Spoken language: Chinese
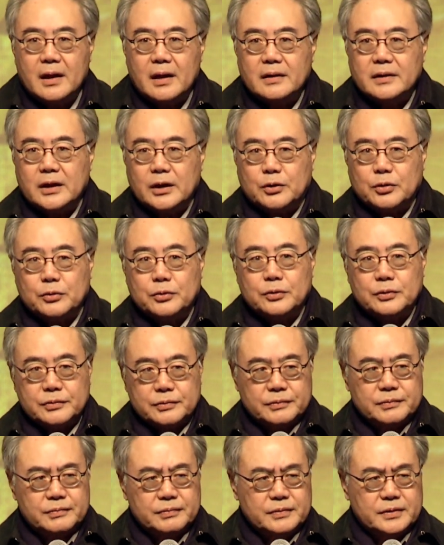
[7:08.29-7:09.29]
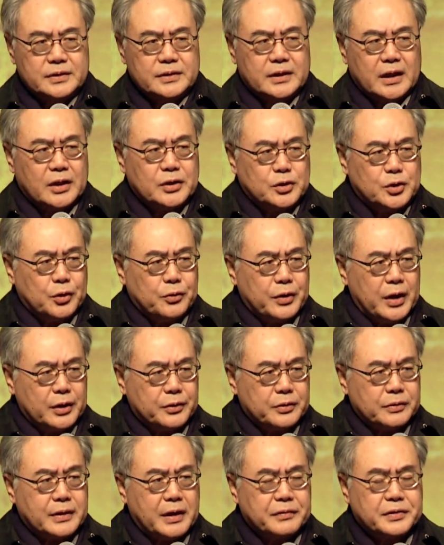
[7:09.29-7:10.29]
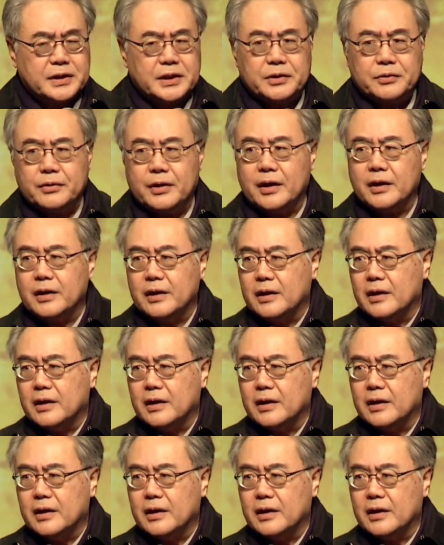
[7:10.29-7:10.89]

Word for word: 你读这个旧约，读到新约，